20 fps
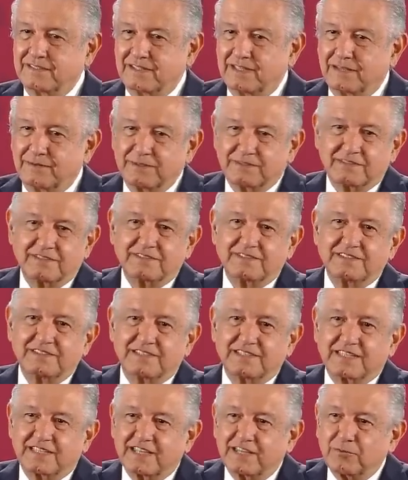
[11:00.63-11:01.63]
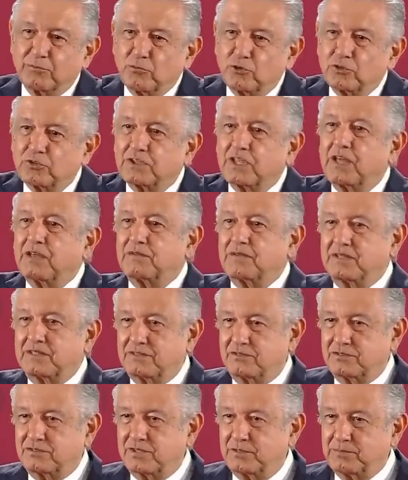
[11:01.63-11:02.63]
a veces ni siquiera
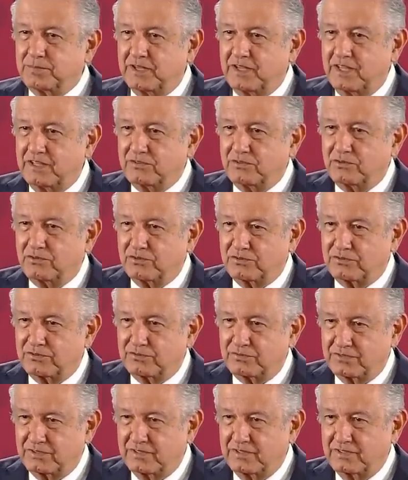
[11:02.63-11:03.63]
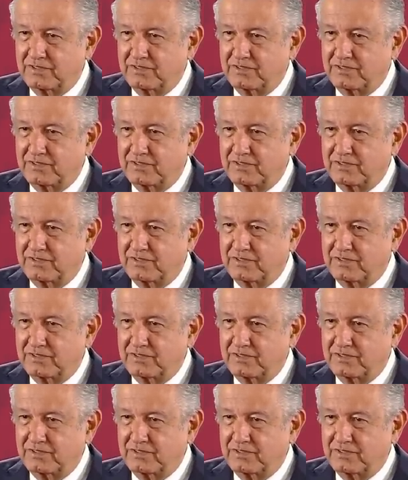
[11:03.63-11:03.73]
montaban los aparatos